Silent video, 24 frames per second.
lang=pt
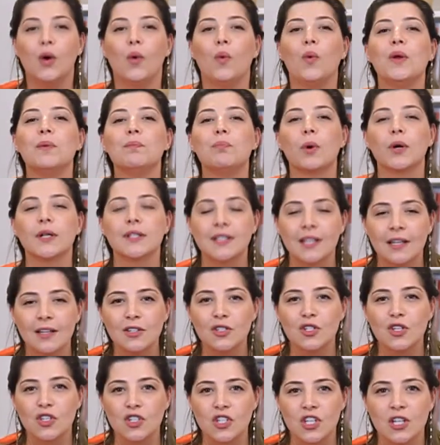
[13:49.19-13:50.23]
O
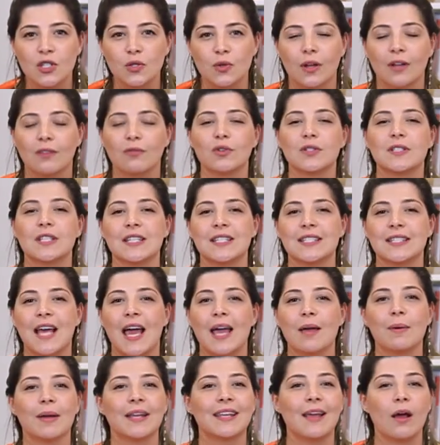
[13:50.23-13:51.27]
importante disso é que você
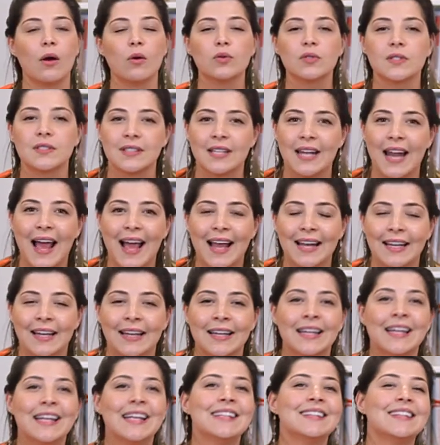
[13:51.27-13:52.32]
saiba que a Austrália
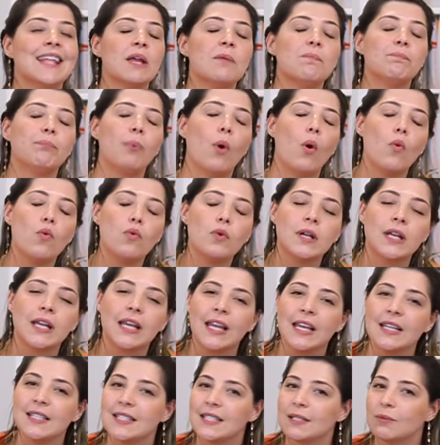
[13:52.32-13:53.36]
tem
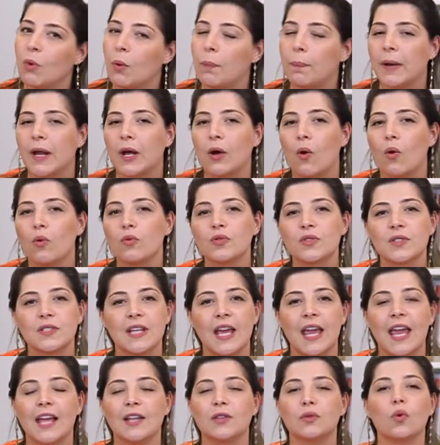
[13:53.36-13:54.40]
pouquíssimo
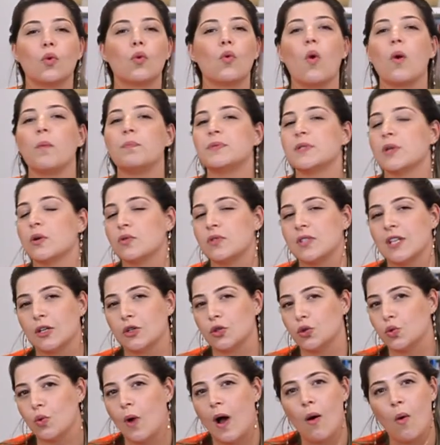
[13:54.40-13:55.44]
preconceito com opção
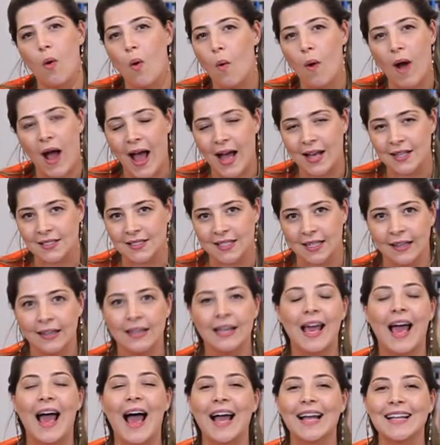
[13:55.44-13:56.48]
sexual ou raça.
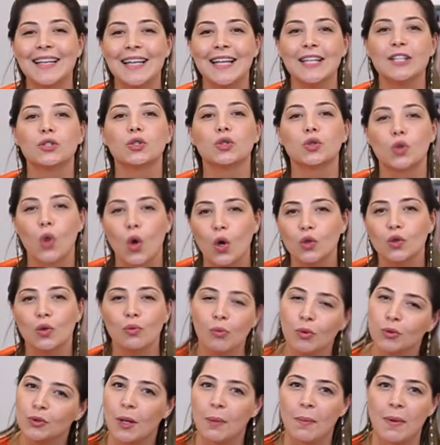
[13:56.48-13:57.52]
Aqui todo
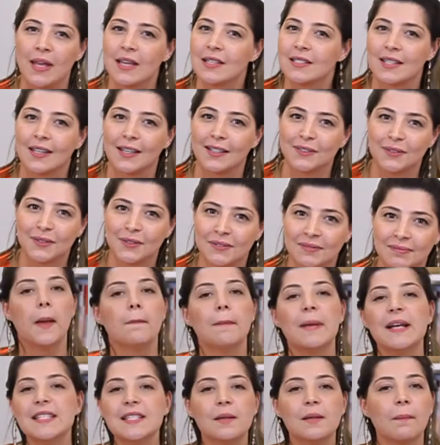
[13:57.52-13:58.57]
mundo é bem aceito
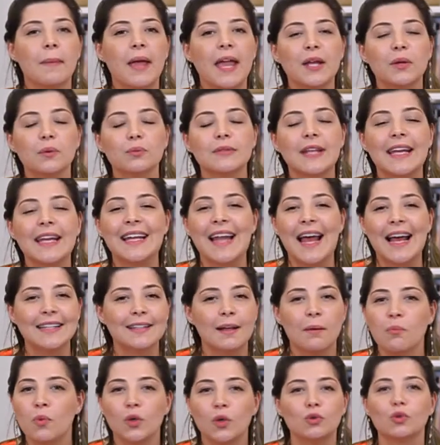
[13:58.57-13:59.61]
mas também não tem
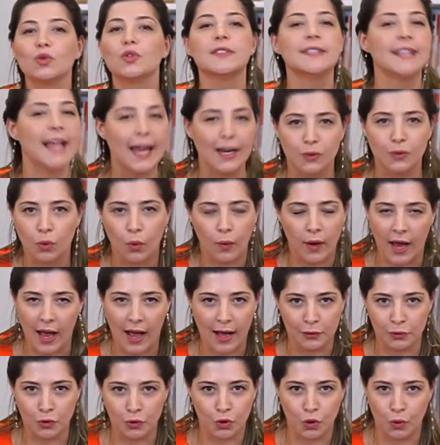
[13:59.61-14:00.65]
nada muito certo ou
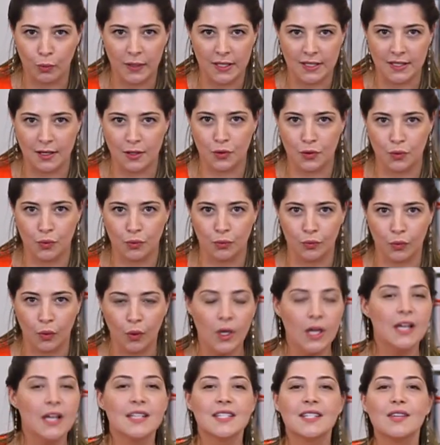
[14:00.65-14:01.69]
errado sobre esse assunto.
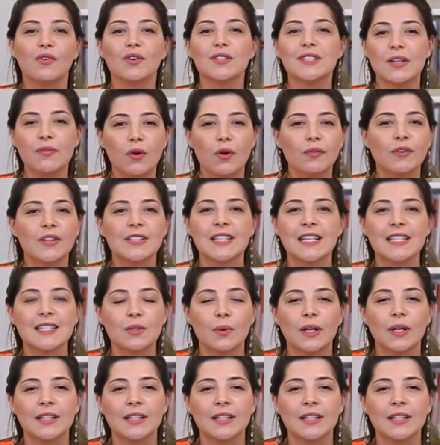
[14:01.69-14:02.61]
Se você for fazer seu